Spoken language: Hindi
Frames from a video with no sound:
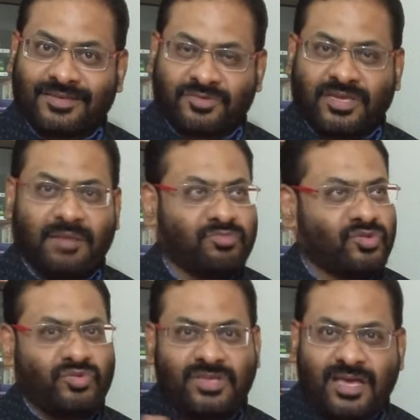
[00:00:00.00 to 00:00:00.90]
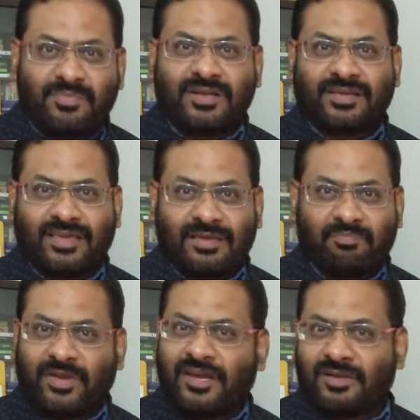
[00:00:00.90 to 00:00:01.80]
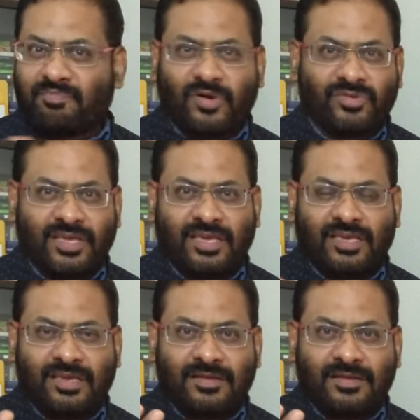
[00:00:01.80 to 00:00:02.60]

क्योंकि अब दुनिया भर के पेड़ पौधे